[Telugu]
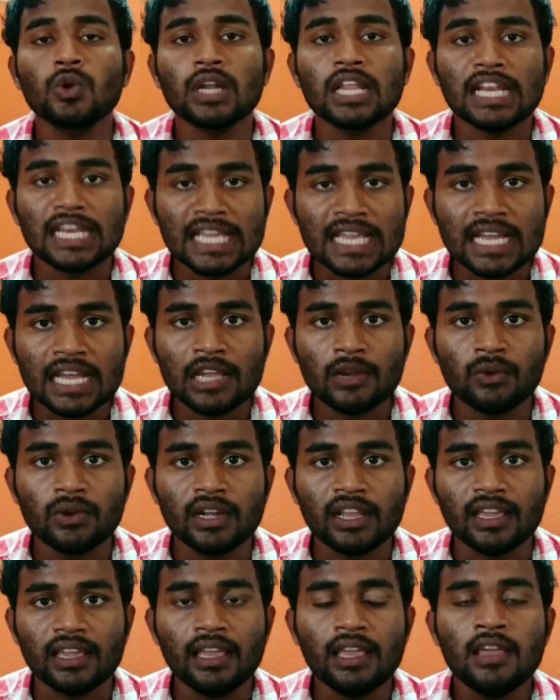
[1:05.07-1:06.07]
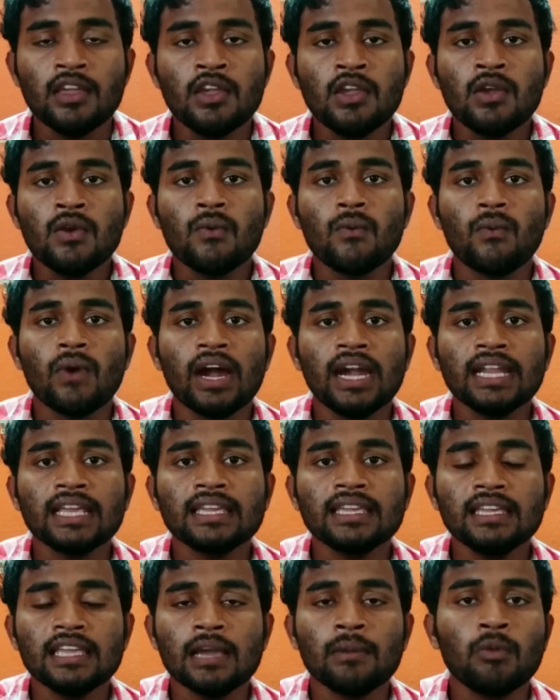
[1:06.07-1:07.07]
కూడా లింక్ అయి ఉంటే
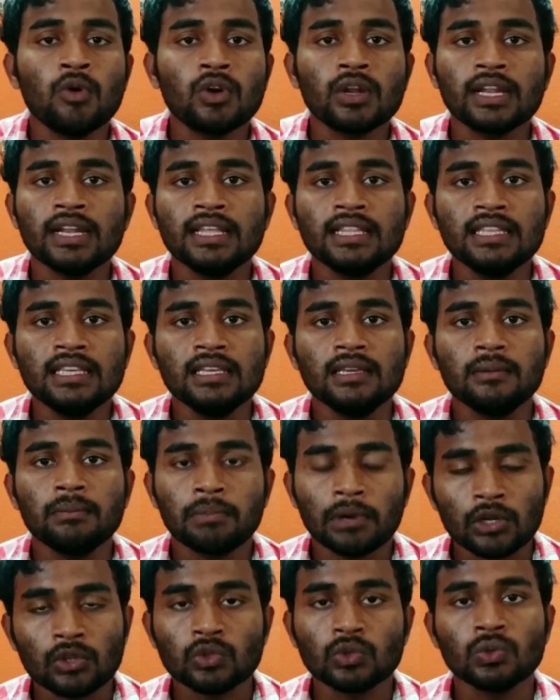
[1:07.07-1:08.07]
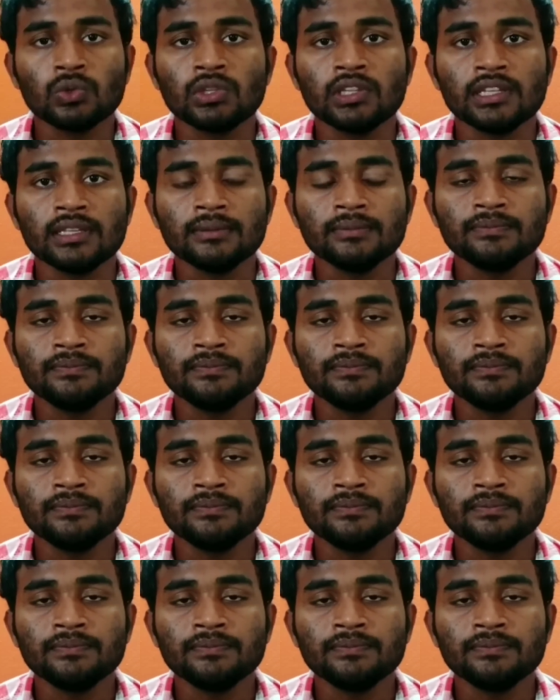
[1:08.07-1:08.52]
వాడికి అమౌంట్ అనేది పడుతూ ఉంది